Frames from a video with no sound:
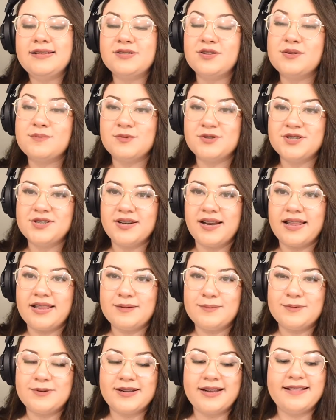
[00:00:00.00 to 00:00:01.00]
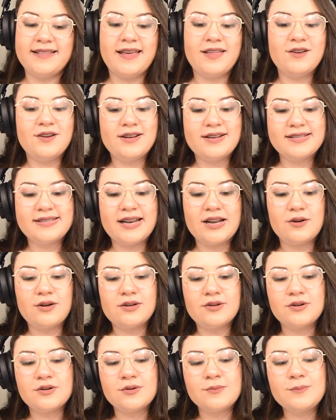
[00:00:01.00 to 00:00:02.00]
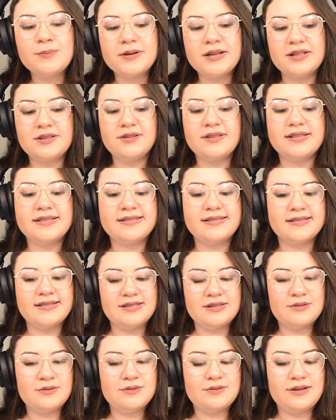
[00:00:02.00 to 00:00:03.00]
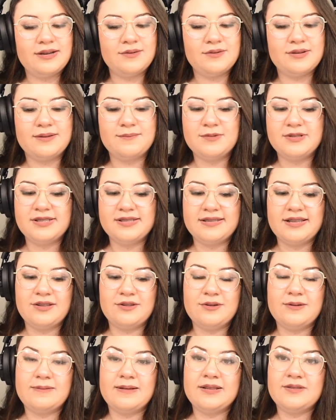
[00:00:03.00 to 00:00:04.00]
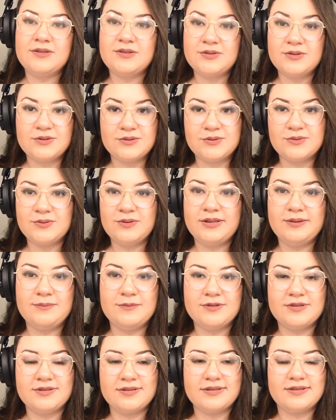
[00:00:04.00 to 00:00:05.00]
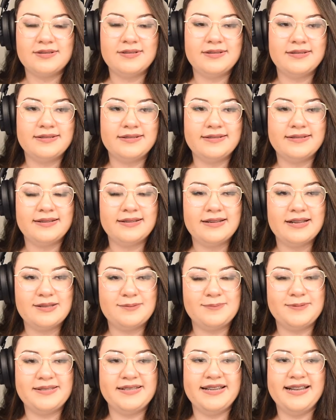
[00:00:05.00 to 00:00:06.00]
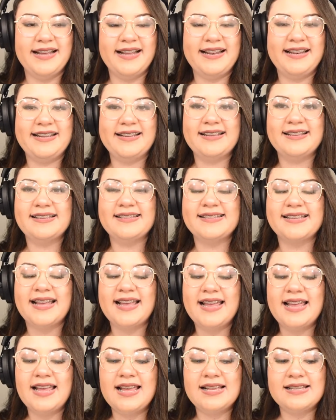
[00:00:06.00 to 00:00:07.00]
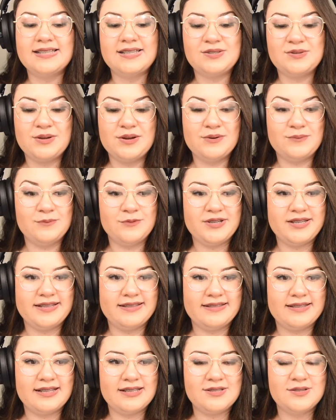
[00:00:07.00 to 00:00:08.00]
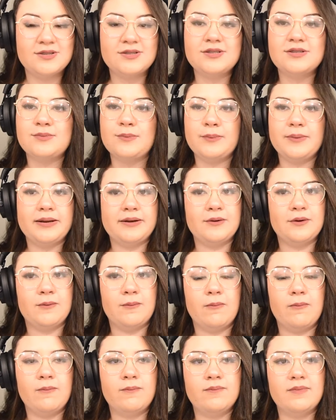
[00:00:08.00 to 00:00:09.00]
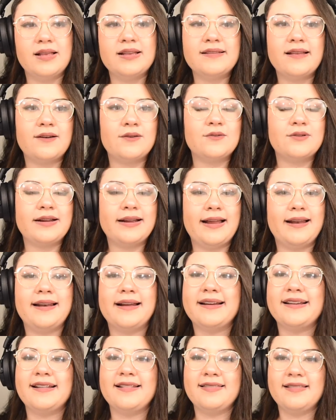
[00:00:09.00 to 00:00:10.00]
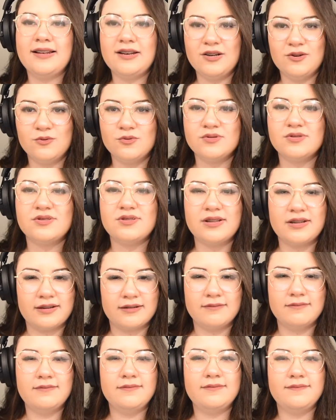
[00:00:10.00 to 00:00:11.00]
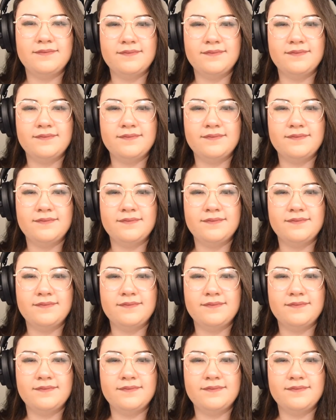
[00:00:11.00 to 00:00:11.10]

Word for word: Estoy emocionada porque el día de hoy les traigo algo un poquito distinto a lo que hemos estado hablando estos dos últimos especiales. Si estuvieron muy intensos, pero es algo que a la gente le gusta